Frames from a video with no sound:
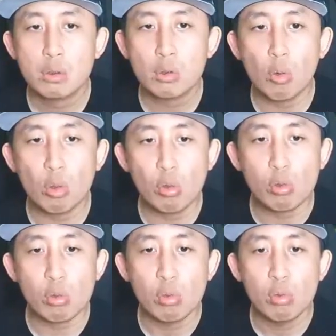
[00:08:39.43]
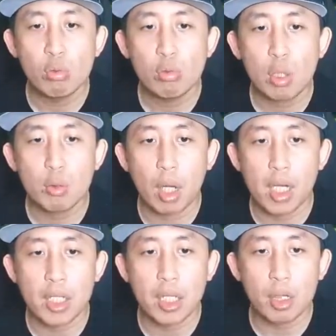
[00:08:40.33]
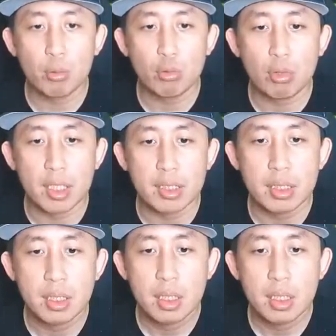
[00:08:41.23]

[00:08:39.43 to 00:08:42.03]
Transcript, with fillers: Turu. Waduh, hayanya nggak turu, guys.